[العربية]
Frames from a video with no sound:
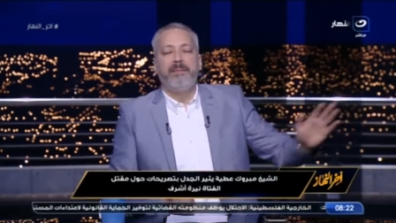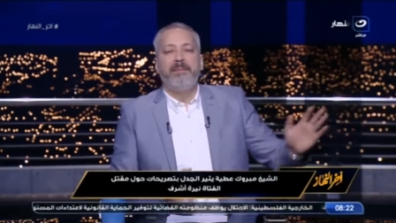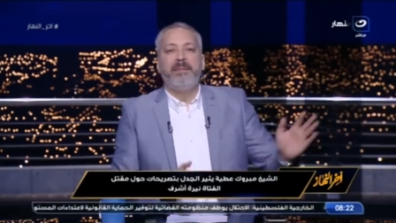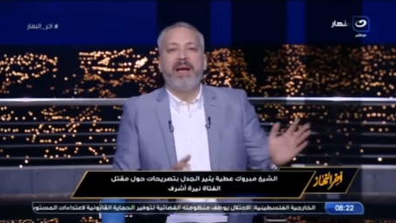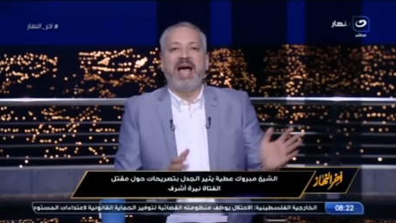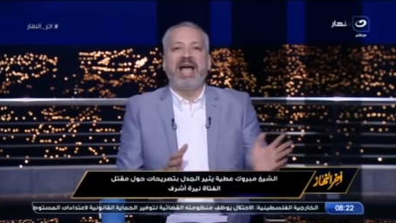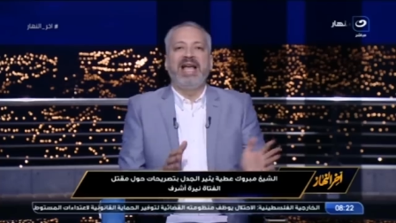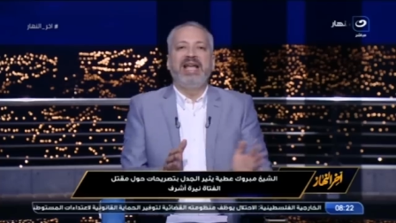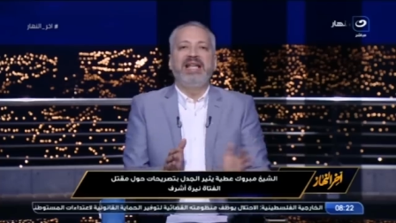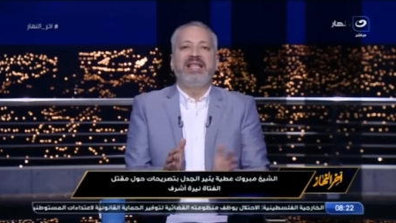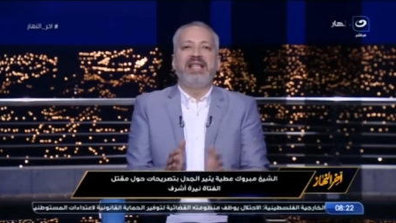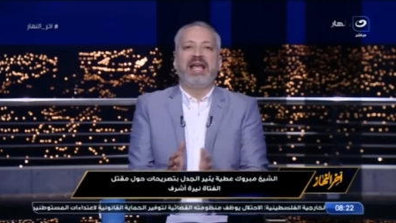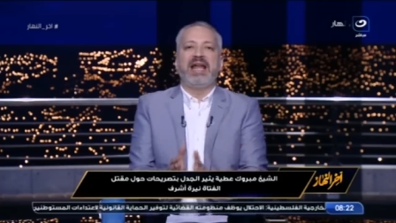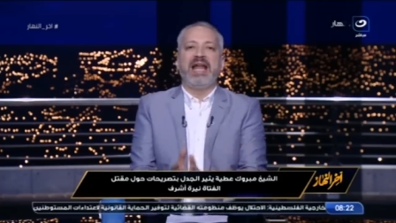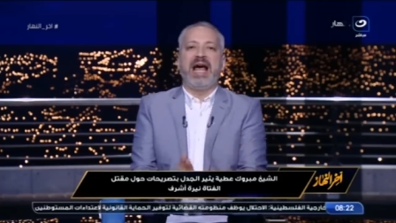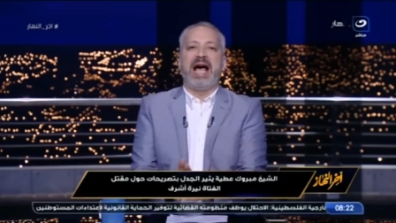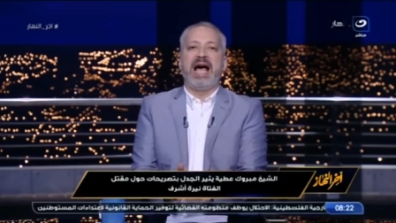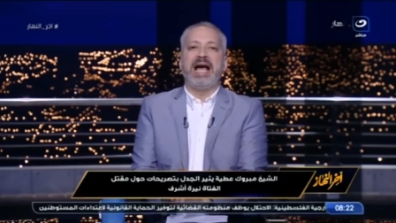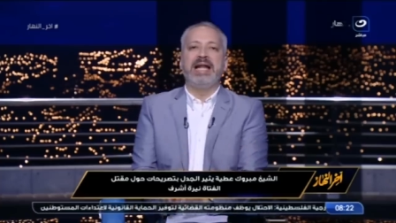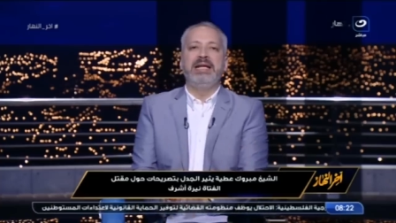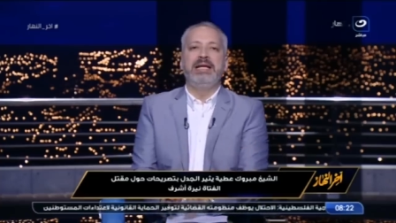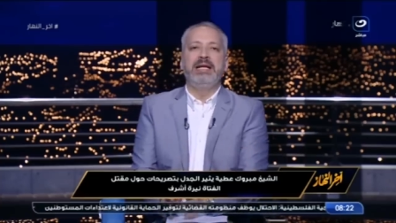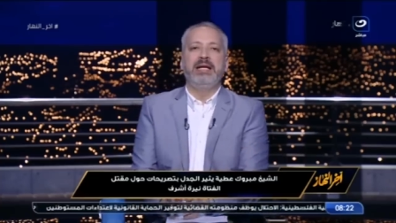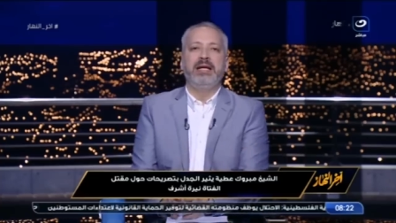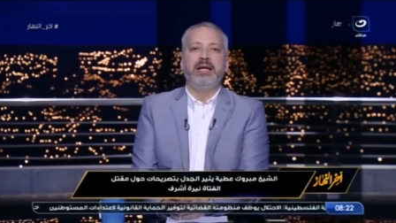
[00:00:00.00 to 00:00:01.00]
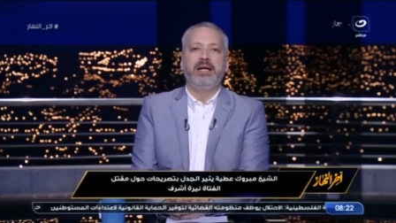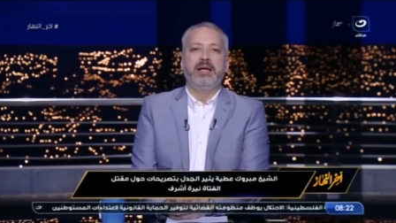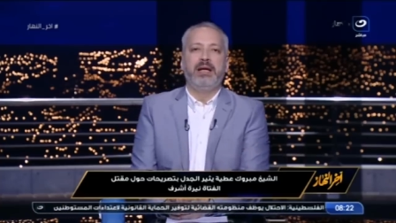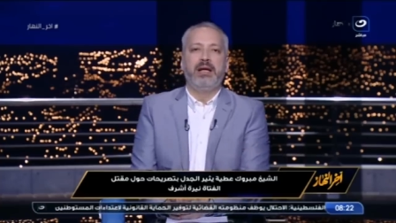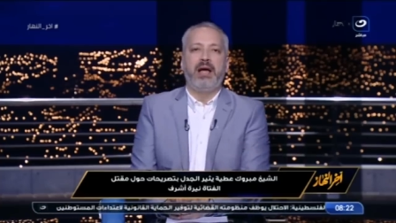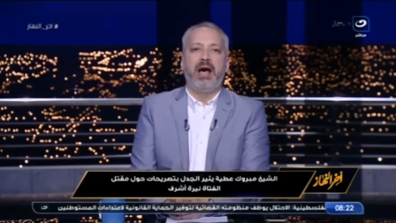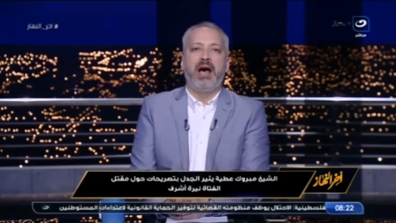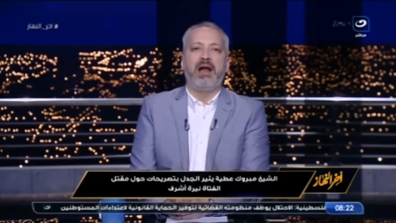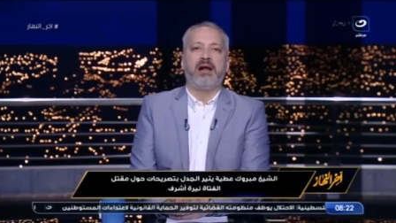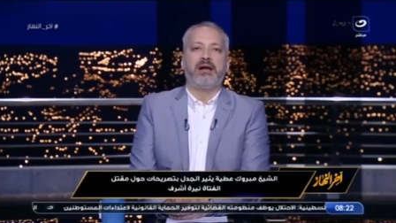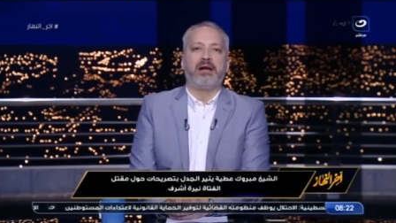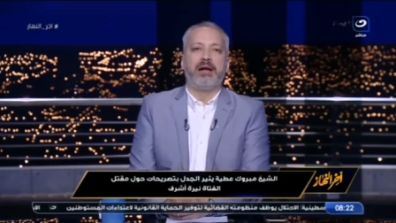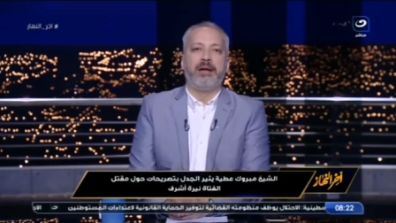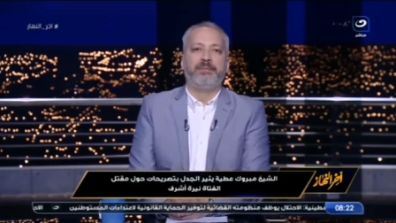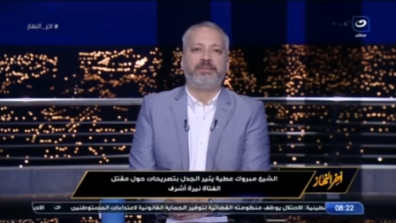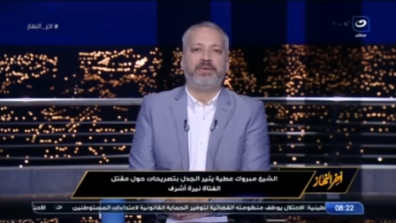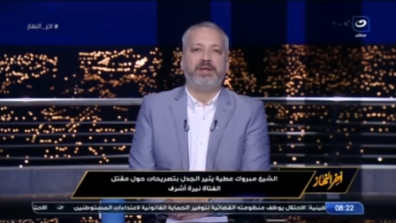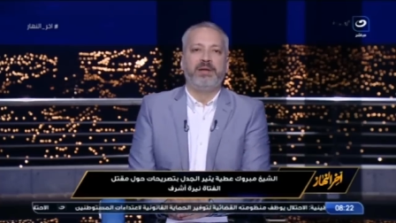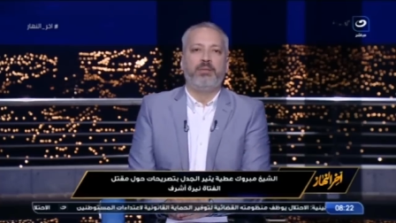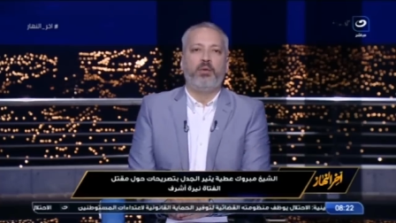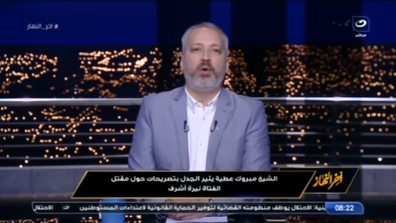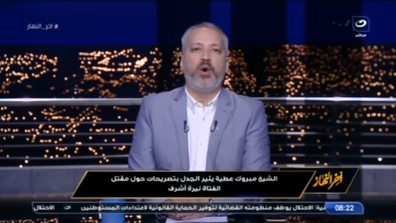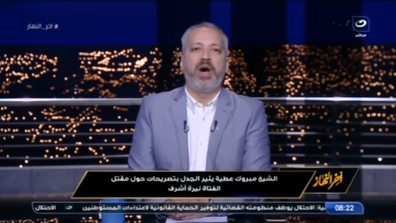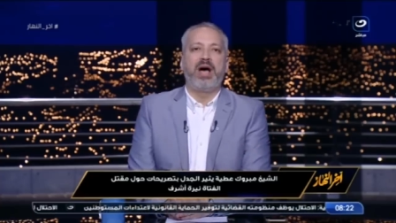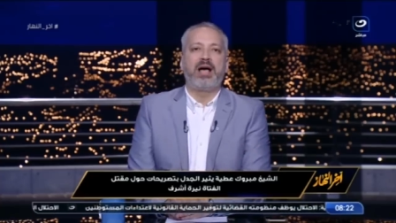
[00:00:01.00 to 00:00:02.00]
بعيدا عن
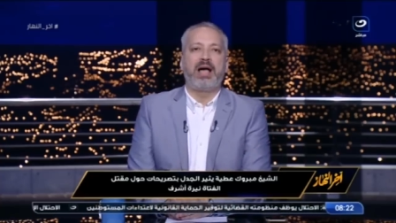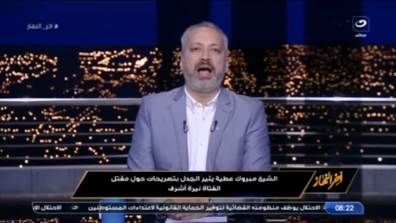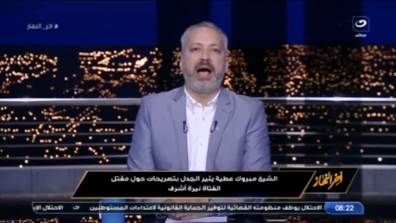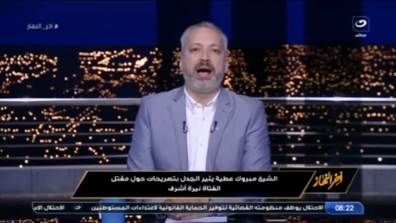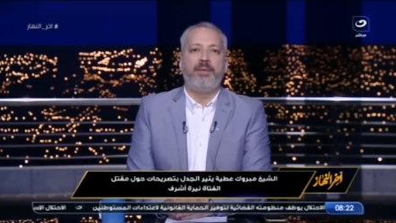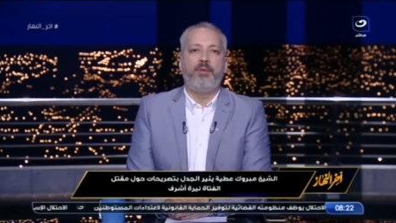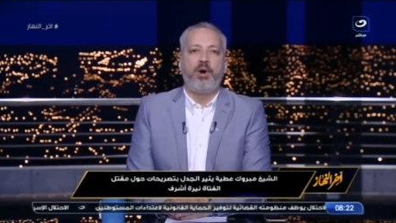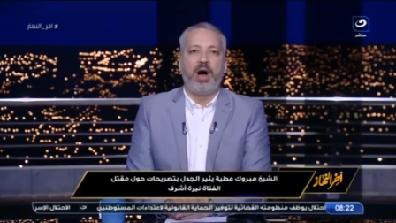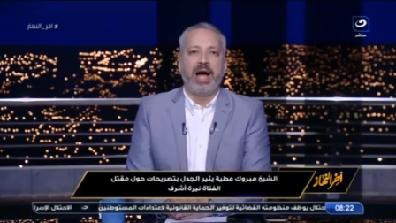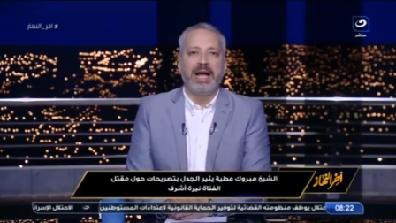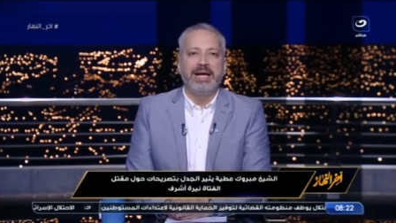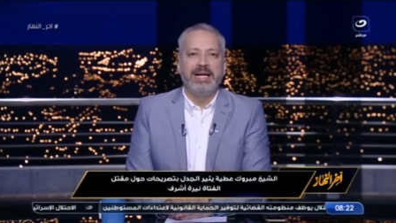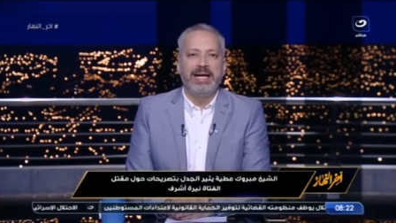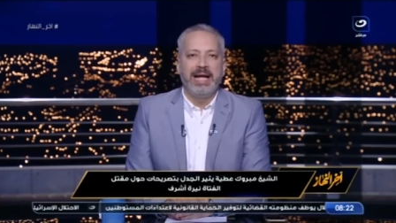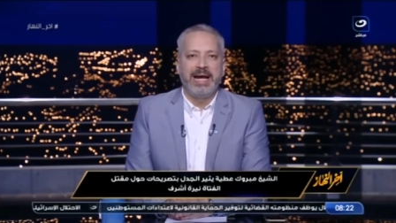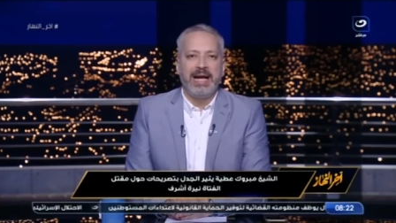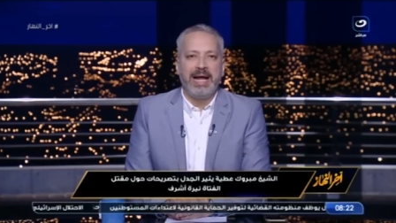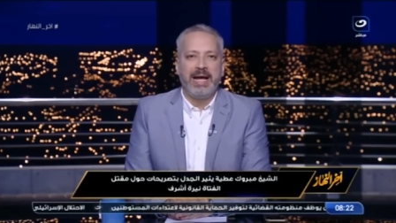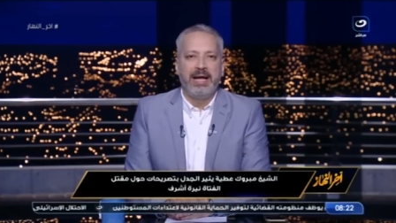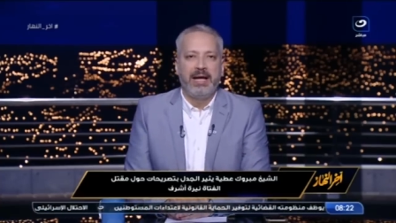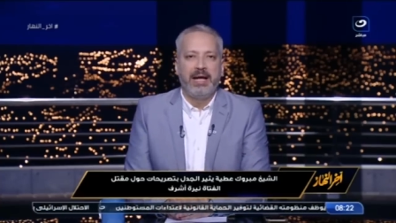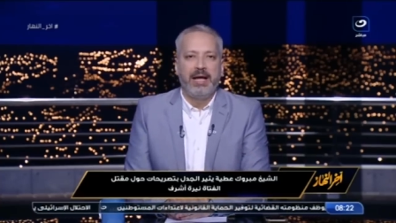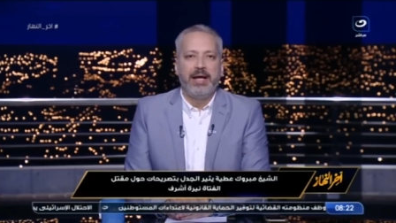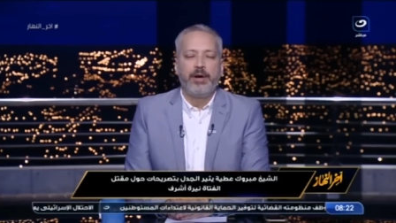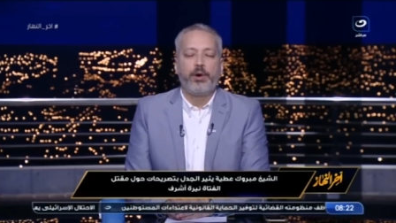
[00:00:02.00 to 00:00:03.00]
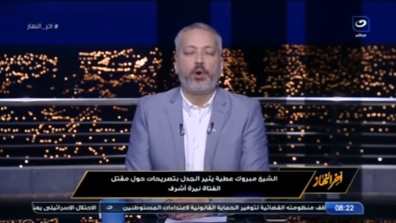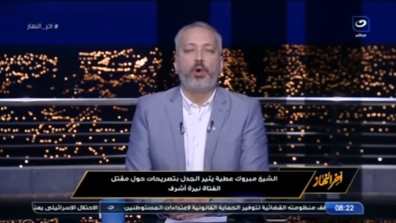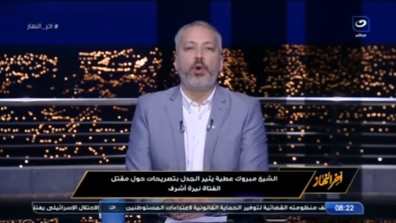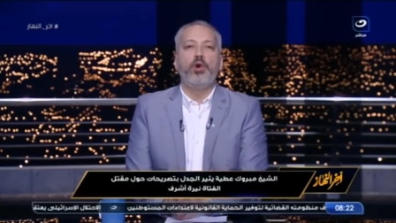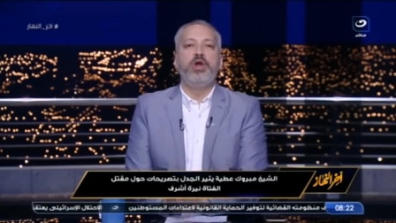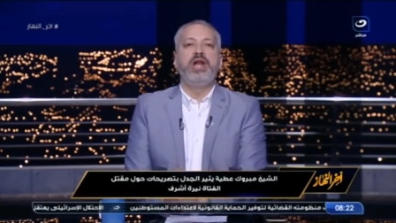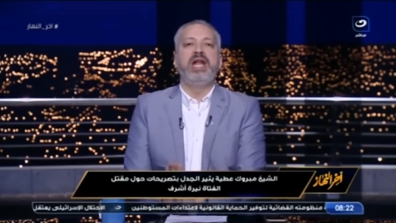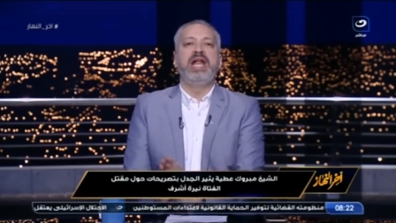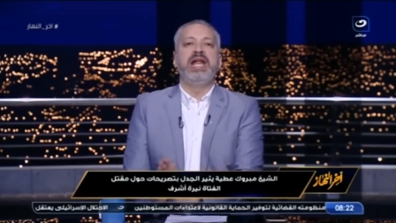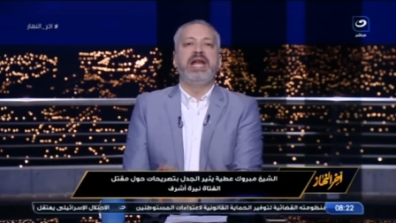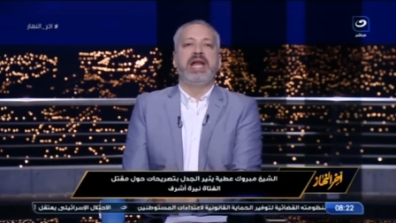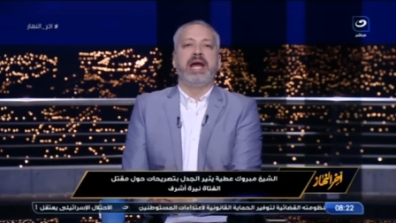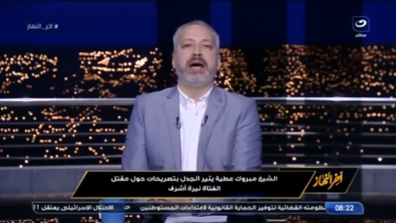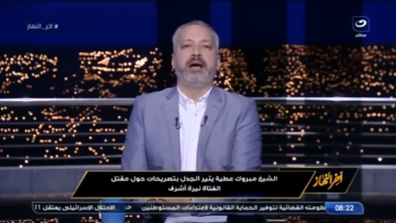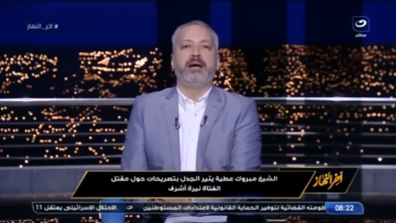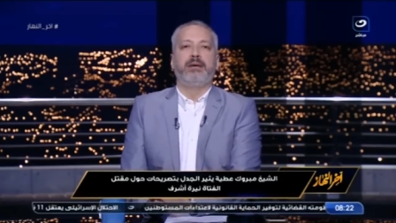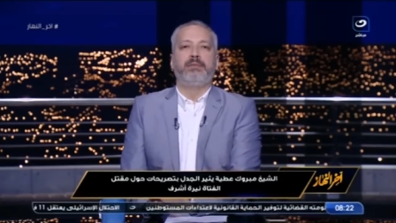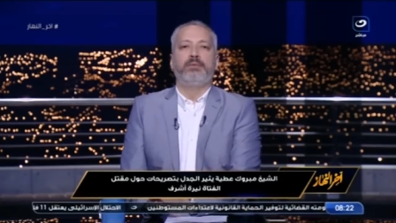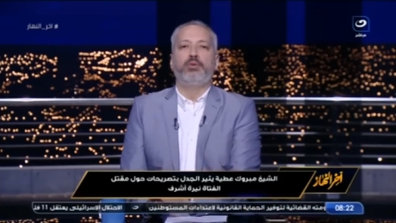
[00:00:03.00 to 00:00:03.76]
الربط بواقعه معينه كلنا